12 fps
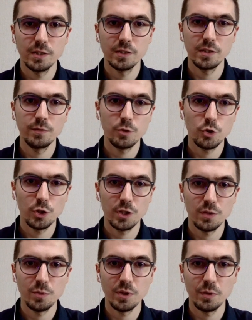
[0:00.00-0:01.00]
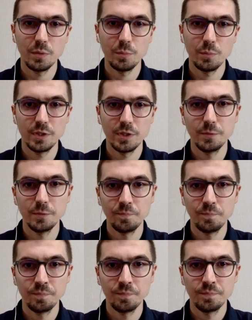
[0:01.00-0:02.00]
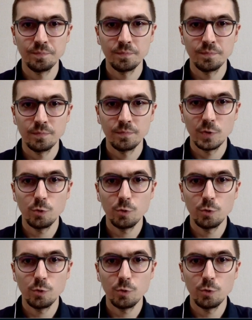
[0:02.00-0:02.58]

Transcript: соответствующая размерам компании, то